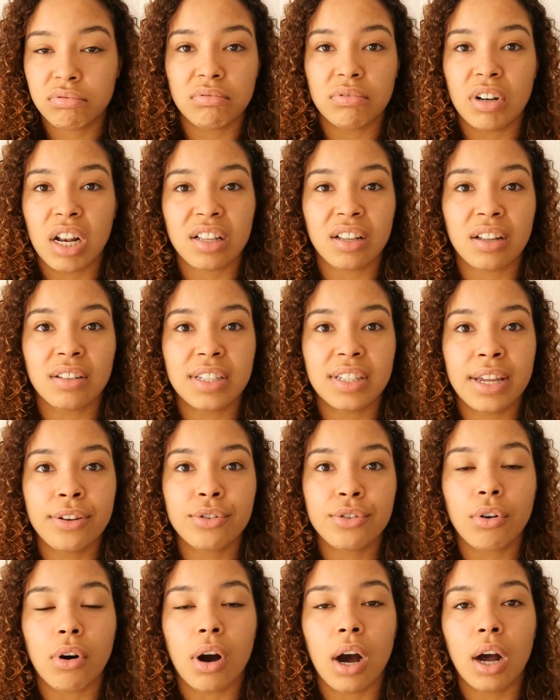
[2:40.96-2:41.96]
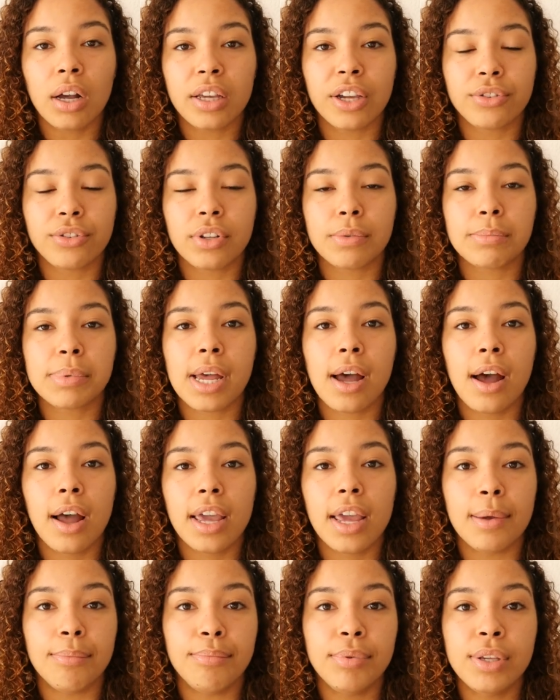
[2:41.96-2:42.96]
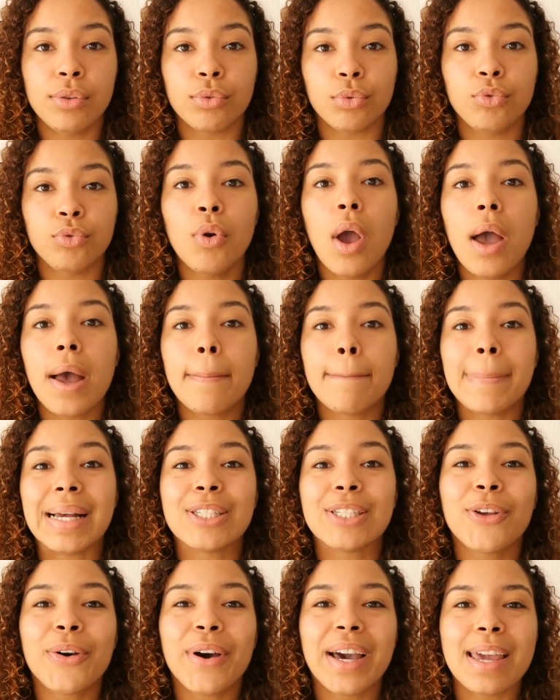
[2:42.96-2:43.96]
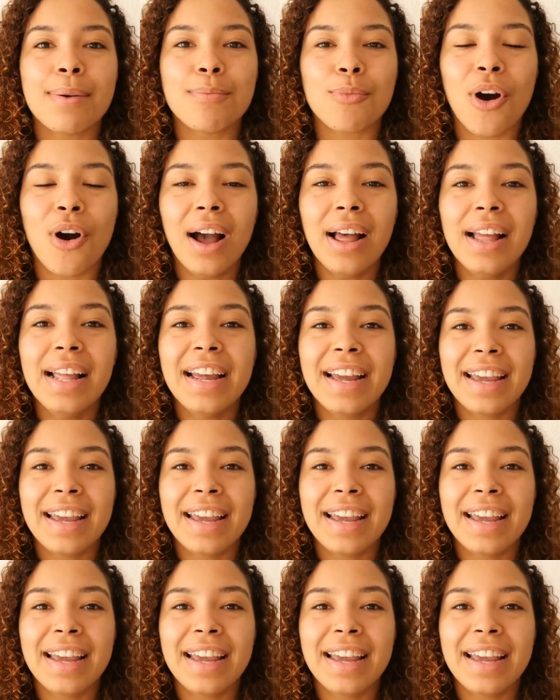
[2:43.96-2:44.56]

la trentaine, je crois, quelque chose comme ça. Et puis ils ont eu ma sœur et moi.